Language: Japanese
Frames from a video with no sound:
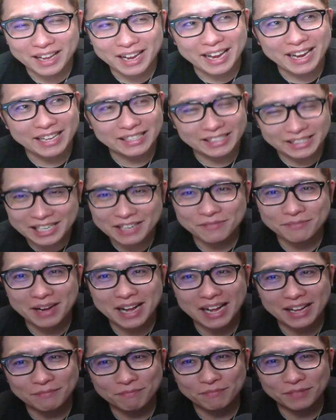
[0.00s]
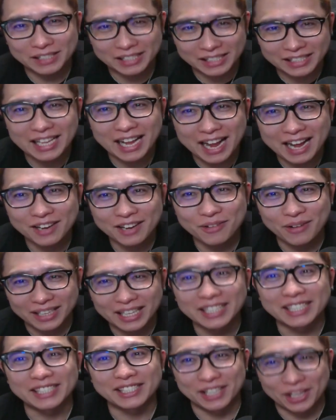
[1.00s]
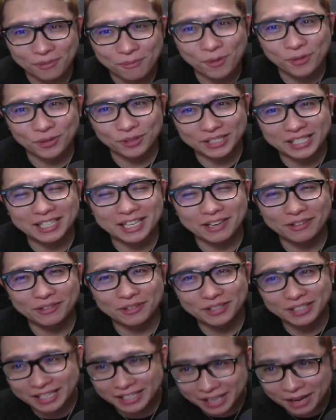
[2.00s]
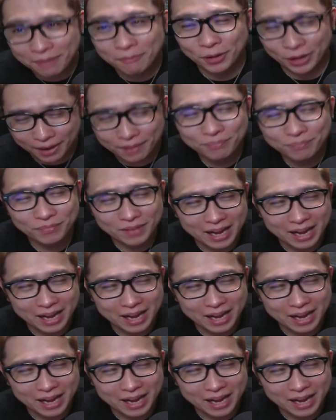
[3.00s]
えー、し、まあ、実際反響あったんですけど、僕のチャンネルでもね。